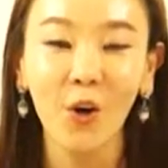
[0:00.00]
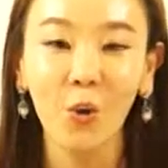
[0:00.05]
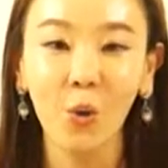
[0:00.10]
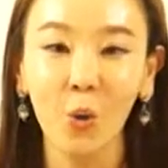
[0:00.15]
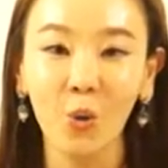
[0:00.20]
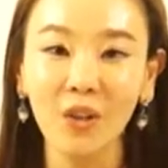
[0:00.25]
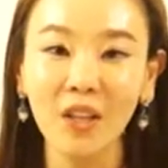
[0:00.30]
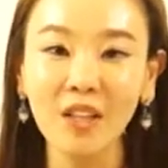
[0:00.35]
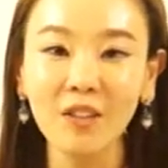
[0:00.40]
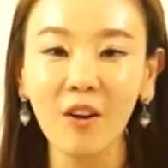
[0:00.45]

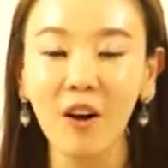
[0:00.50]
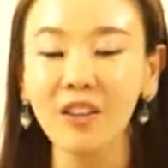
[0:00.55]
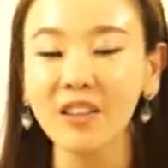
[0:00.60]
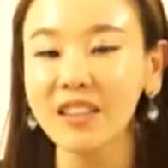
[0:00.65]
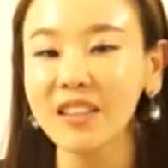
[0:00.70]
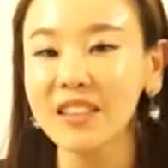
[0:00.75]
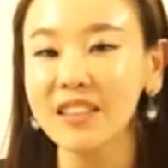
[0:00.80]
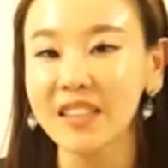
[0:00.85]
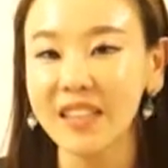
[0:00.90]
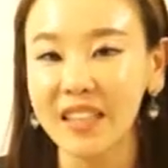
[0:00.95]
오늘
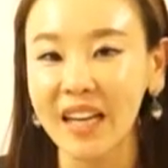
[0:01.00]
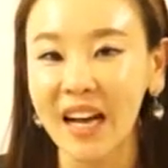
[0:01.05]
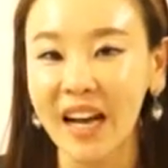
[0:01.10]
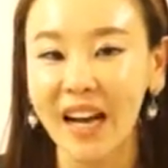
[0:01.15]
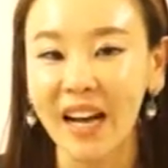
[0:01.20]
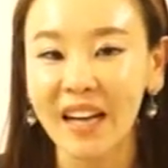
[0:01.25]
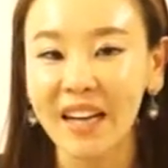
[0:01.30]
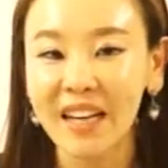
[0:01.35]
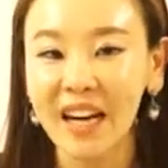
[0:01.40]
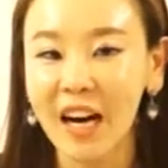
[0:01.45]
거는
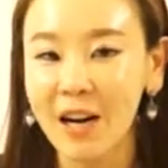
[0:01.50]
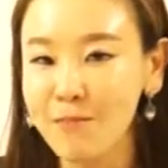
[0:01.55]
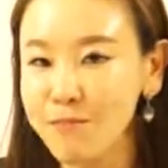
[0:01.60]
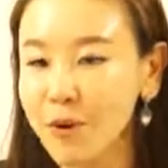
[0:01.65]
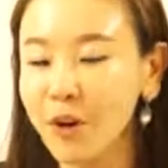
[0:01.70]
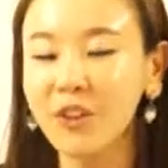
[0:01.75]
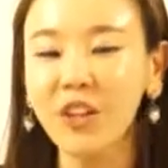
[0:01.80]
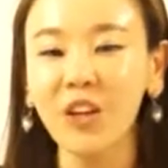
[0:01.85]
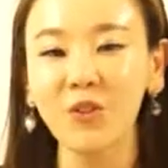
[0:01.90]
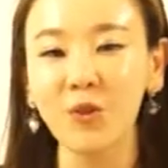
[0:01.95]
제가 한
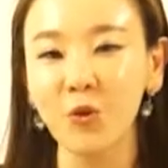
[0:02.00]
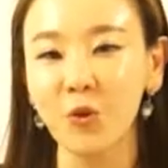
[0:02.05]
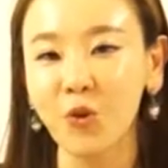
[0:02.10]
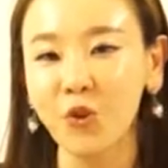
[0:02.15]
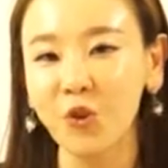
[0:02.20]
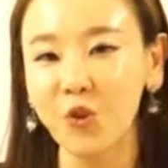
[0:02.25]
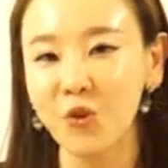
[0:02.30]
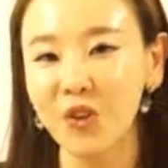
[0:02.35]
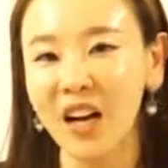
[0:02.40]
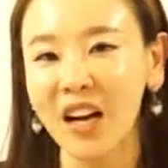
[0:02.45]
번에 썼던
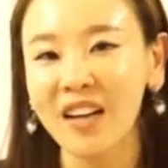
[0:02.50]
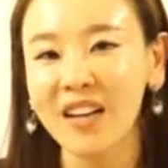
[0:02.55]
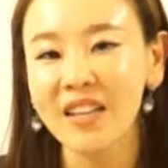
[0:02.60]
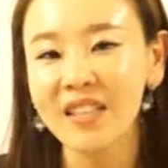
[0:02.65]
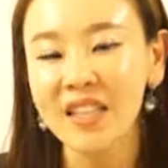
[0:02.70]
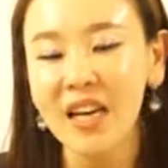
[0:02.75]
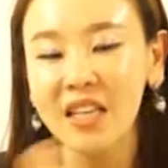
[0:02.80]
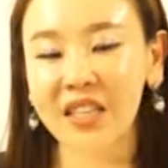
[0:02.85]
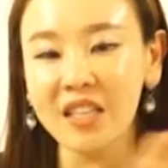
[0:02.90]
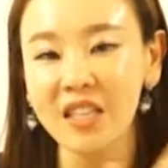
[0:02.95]
이유가
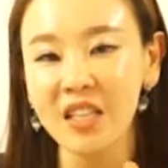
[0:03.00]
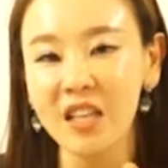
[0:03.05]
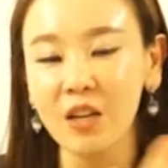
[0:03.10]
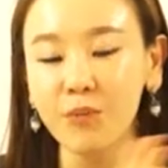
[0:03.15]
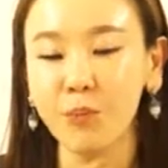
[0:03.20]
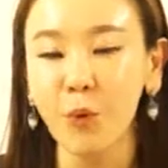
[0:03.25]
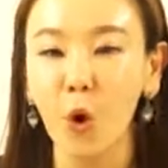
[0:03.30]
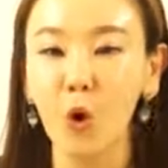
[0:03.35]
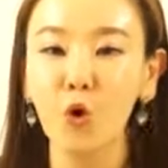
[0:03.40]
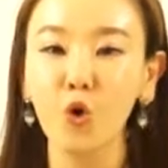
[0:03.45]
사실
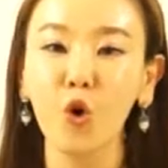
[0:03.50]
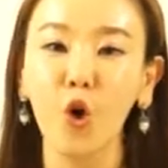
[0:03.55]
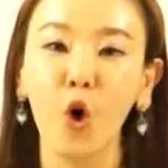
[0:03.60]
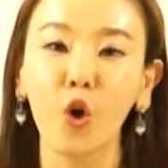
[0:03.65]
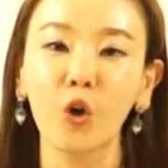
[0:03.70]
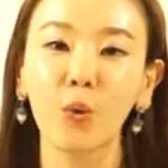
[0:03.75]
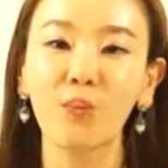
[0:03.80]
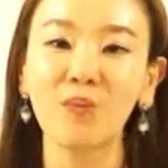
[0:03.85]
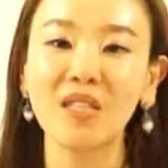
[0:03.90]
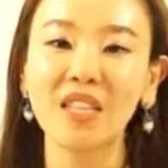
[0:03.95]
별로
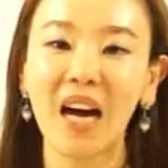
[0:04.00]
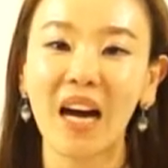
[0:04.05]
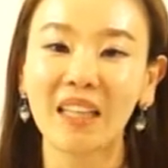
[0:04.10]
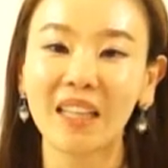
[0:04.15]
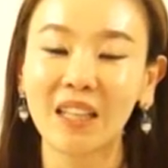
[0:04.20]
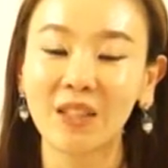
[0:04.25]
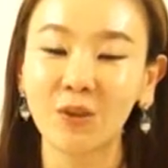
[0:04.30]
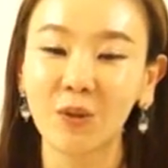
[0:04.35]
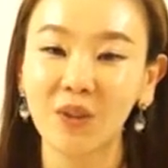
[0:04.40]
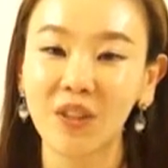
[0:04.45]
어렵지
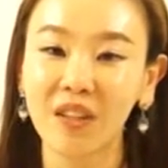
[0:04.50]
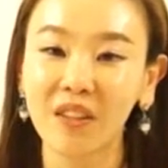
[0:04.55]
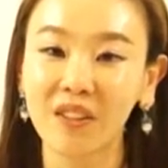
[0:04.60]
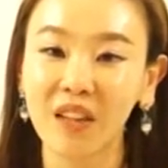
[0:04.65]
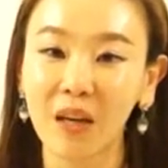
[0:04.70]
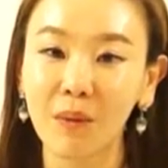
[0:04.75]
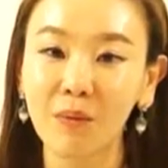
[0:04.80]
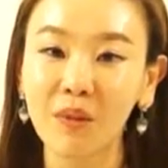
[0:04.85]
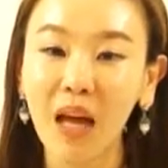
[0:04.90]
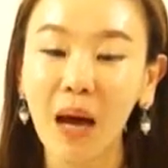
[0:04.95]
않았었기
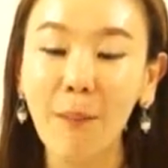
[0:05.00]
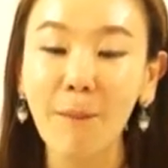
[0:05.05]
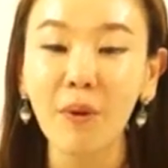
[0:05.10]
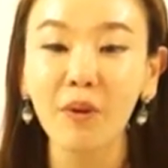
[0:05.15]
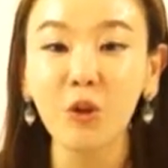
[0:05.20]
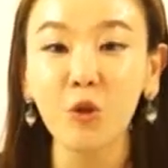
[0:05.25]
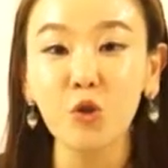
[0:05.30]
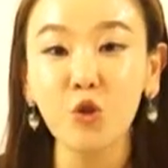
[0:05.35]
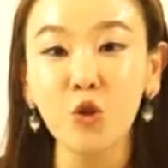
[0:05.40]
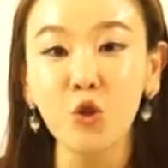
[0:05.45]
때문에 한
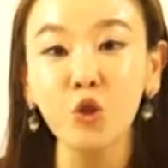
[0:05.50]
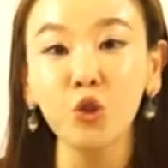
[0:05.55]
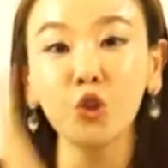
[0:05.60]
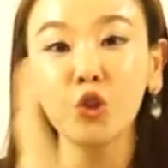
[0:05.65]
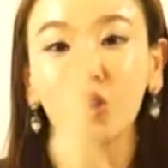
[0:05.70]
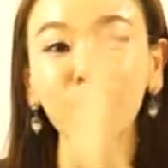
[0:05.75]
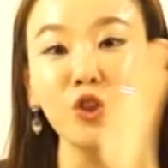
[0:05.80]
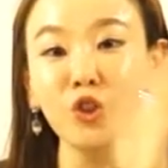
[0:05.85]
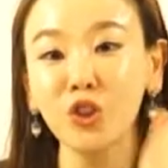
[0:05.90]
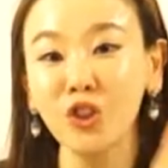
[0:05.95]
번에
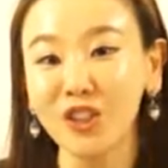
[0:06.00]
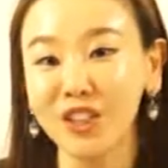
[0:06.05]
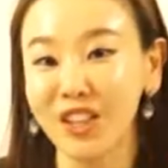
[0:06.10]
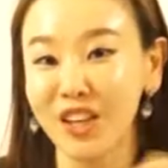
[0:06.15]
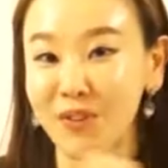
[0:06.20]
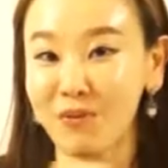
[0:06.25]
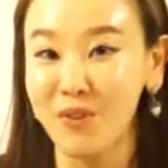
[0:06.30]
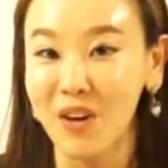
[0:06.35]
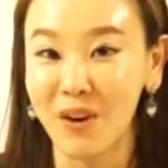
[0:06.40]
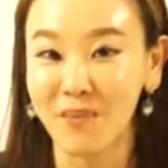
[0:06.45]
쭉
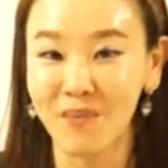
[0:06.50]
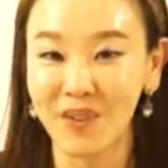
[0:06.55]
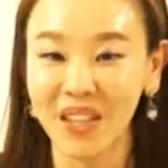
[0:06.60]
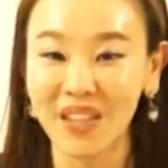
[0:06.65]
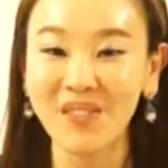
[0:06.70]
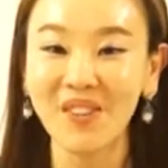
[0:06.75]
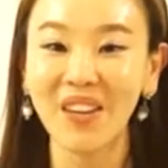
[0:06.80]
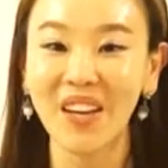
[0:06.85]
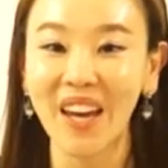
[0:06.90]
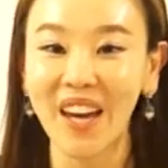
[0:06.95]
리뷰 한번
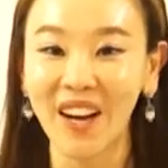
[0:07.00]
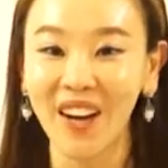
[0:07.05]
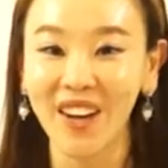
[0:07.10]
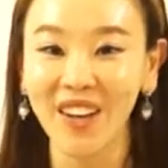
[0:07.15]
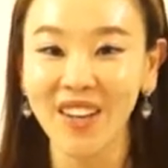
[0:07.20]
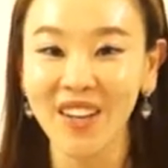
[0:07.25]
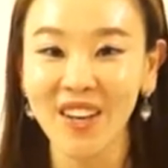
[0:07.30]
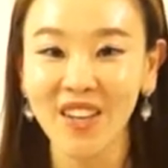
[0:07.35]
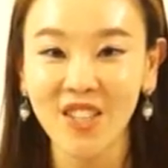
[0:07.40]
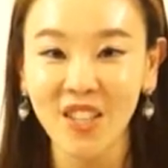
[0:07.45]
해볼게요.
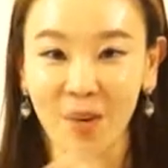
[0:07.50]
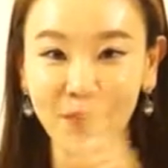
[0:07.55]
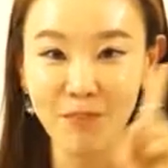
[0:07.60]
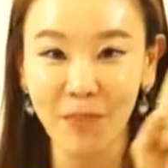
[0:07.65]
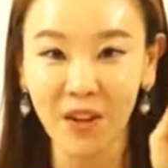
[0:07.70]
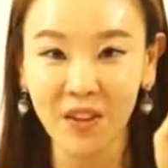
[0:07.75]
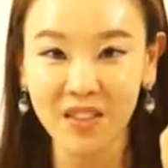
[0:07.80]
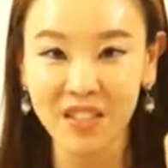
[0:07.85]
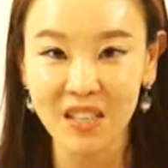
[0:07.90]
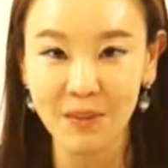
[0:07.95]
첫
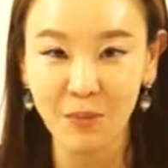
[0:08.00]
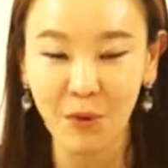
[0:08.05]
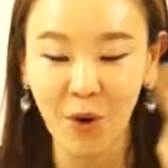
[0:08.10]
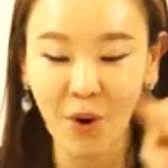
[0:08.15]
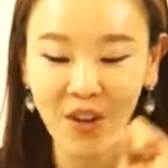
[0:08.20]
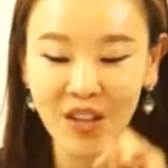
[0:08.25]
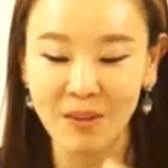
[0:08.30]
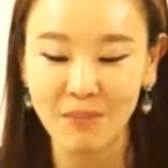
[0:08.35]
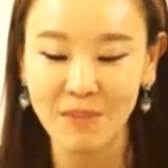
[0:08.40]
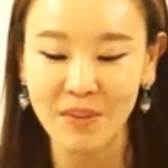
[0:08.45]
번째
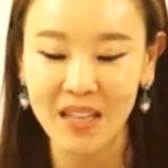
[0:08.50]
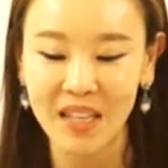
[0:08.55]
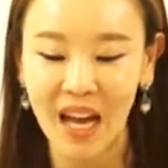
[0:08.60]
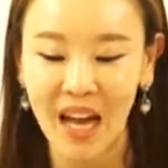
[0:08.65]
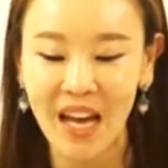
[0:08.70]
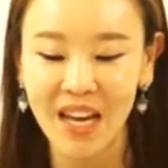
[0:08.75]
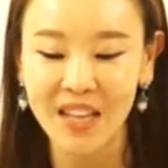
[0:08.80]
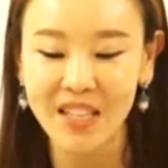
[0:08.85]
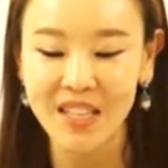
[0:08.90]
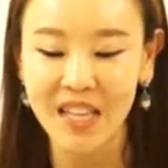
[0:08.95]

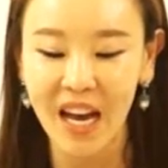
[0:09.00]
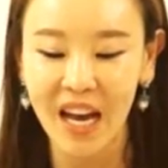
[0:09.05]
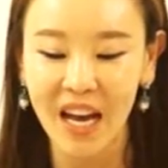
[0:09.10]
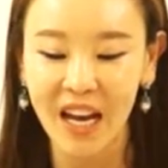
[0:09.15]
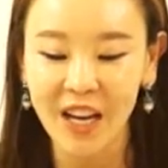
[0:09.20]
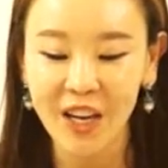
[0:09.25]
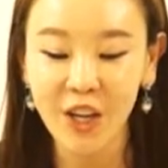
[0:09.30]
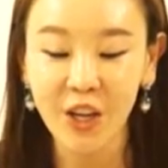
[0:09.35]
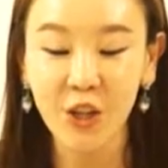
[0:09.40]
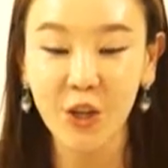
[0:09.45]
표현입니다. 자,
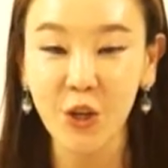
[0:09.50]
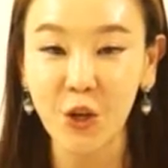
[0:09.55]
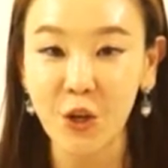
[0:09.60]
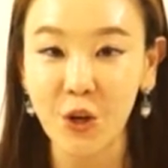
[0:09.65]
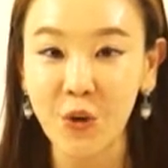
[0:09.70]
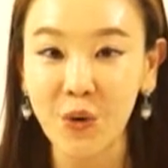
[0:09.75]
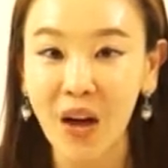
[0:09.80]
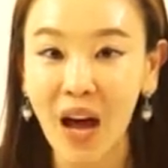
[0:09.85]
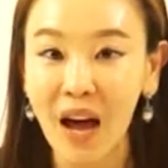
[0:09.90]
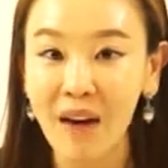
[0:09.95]
Do
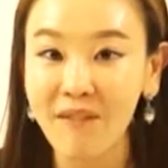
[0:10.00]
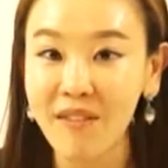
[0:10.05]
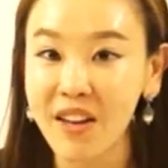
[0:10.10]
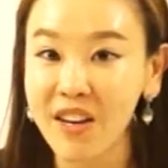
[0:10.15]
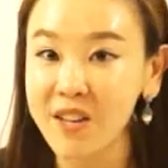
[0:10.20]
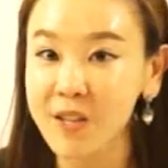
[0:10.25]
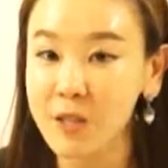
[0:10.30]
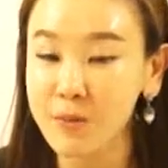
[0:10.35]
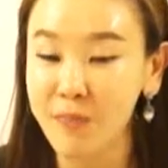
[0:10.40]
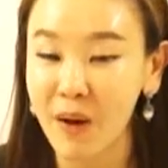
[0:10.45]
you have
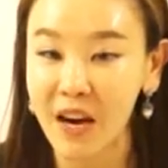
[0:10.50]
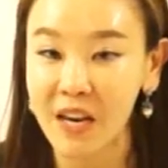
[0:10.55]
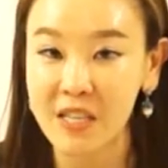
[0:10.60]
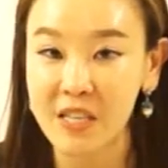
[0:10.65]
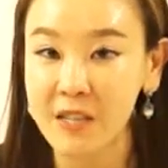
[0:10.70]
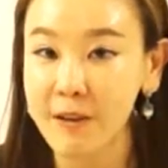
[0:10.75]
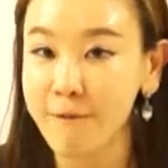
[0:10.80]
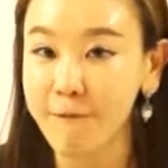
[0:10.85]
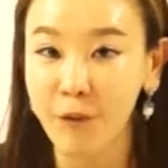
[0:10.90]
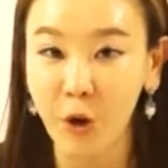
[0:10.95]
any
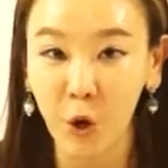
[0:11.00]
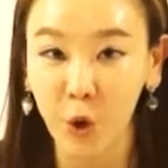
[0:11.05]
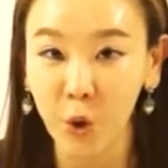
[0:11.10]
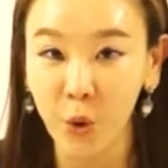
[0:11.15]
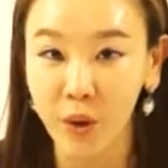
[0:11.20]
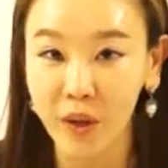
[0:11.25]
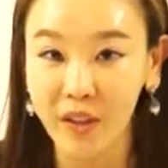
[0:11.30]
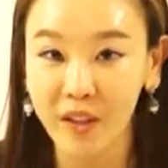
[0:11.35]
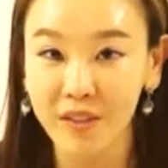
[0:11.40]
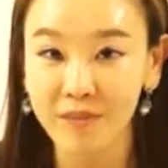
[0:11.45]
spicy food?